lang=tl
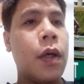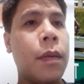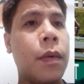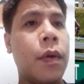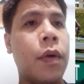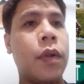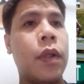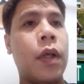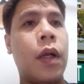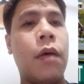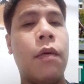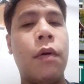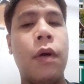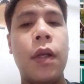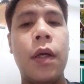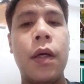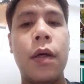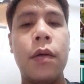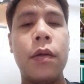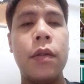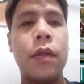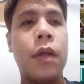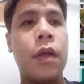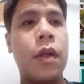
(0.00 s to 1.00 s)
Pero dalawa lang
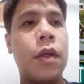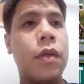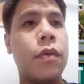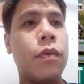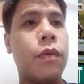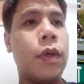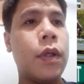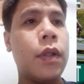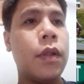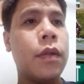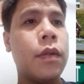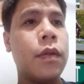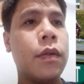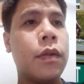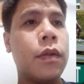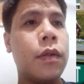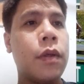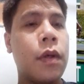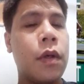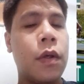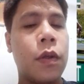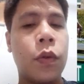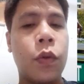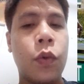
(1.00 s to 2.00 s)
ako sa race
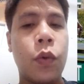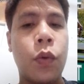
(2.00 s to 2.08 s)
1.